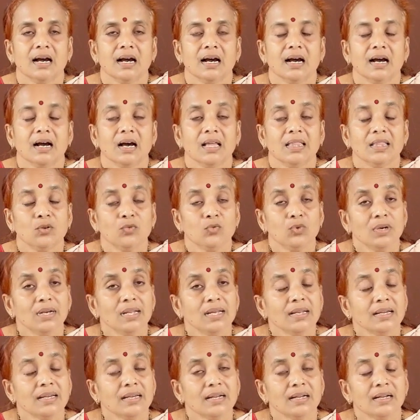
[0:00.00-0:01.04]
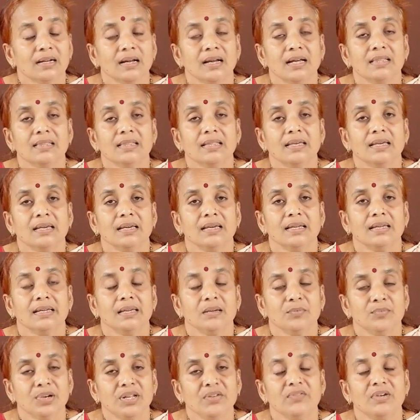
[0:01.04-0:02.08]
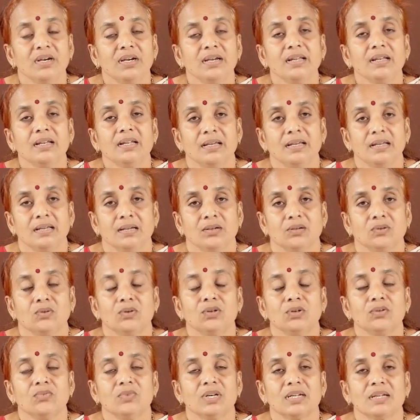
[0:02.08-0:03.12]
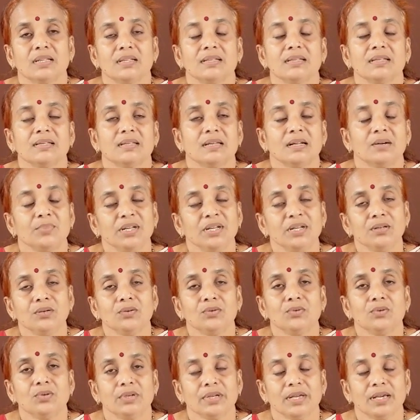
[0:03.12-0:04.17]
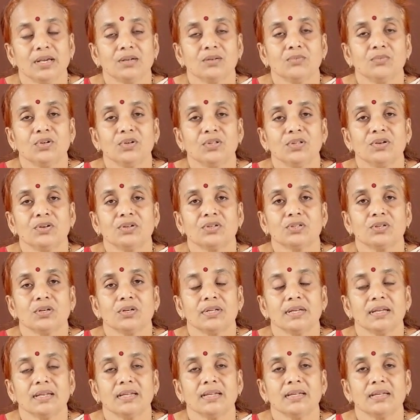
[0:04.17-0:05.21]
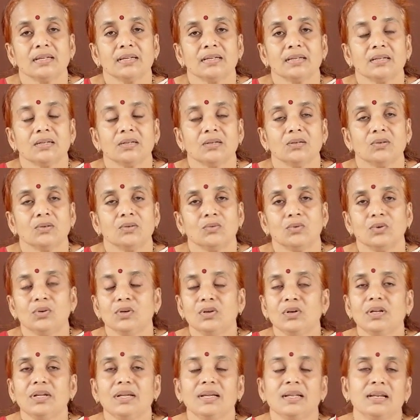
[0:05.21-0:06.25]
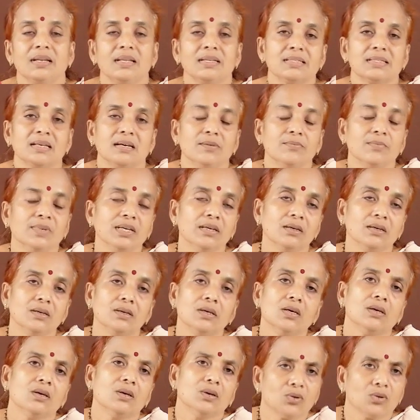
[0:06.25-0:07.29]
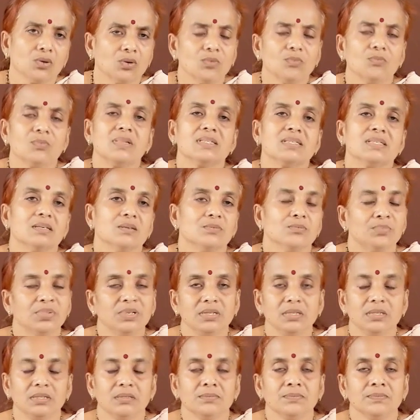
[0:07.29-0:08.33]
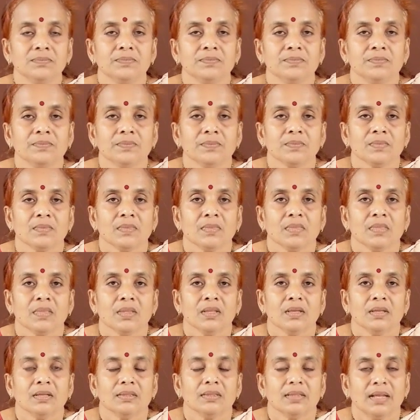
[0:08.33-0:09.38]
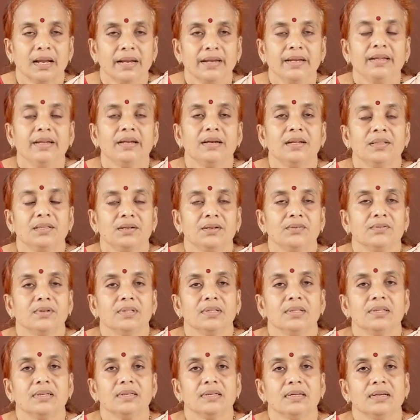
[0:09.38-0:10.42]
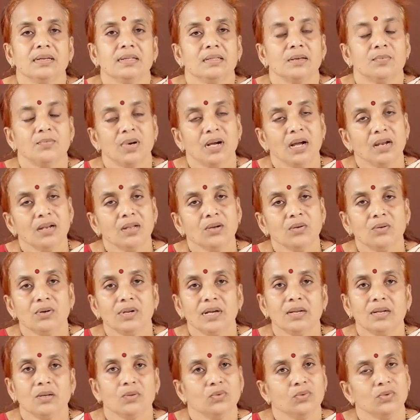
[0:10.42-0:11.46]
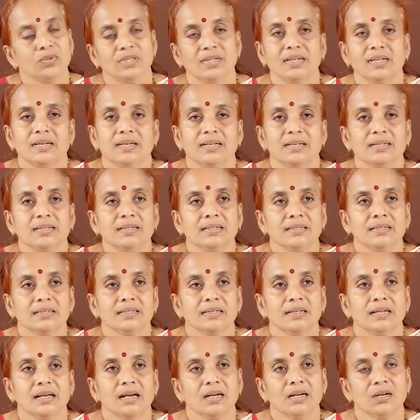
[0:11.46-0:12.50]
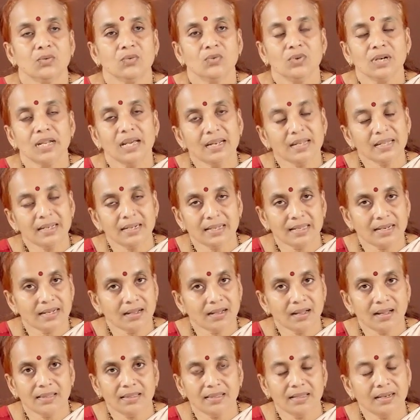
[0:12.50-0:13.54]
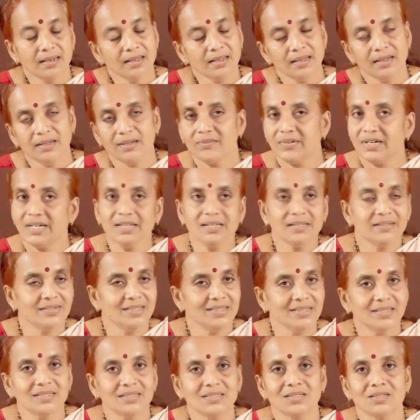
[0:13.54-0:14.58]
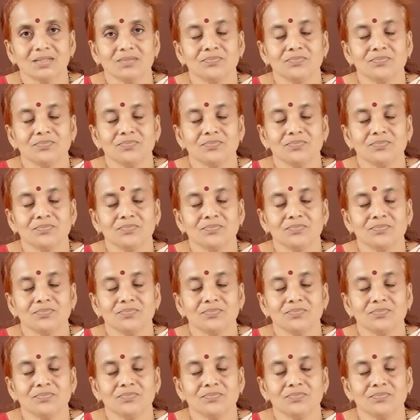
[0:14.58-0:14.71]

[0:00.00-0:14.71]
அந்த உள்ளே இருக்கிற காற்றை எப்படி வெளியில் கொண்டு வர்றது அப்படின்னு குரு கேட்கும்போது அவர் சொல்கிறாரு ஒன்றும் இல்லை சாமி ரொம்ப சிம்பிள் தண்ணி எடுத்துகிட்டு வந்து அந்த பானைக்குள்ளார ஊற்றுனாரு அங்கே உள்ளார இருக்கிற காற்றெல்லாம் வெளியில் வந்துருச்சு